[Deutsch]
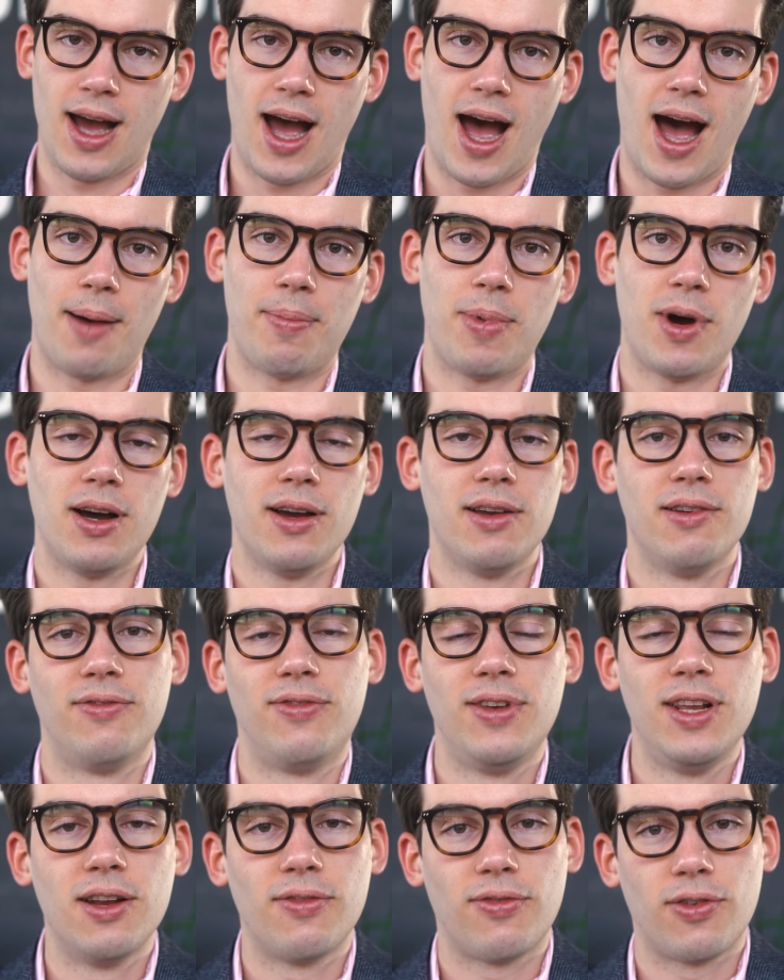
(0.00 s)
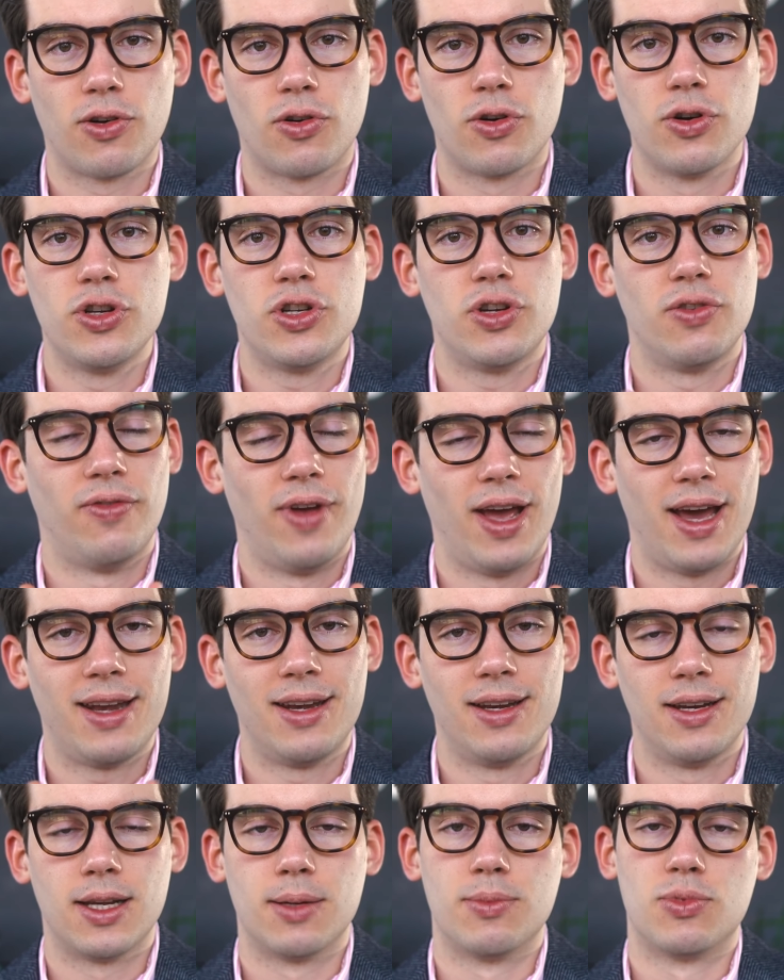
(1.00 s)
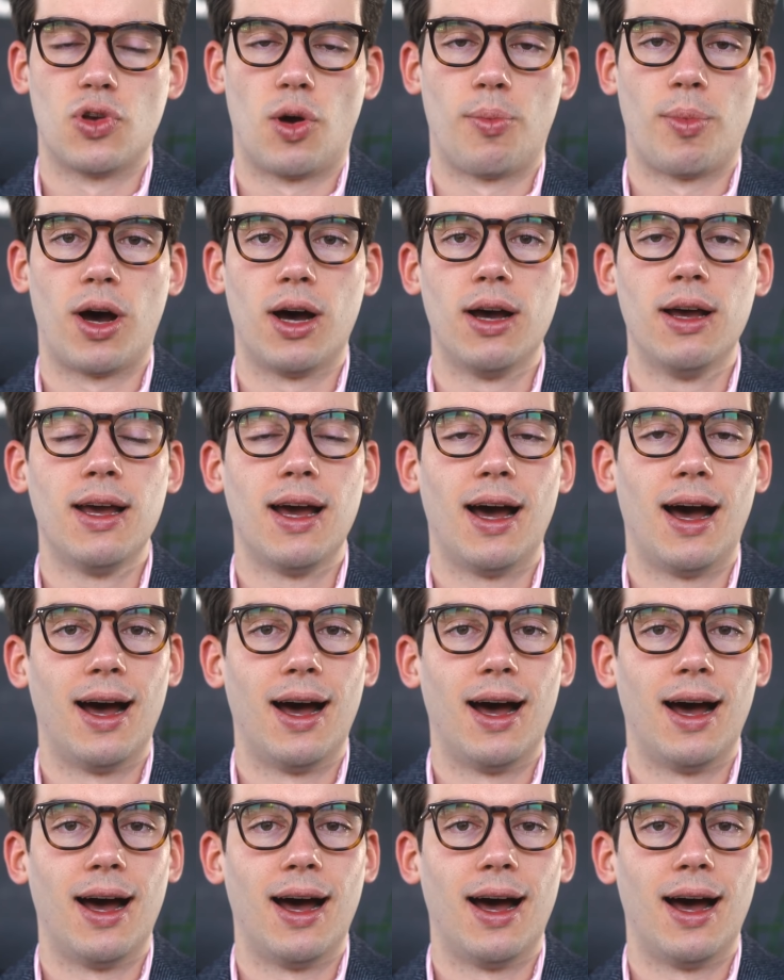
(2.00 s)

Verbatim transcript: Aber viele von euch werden im Sommer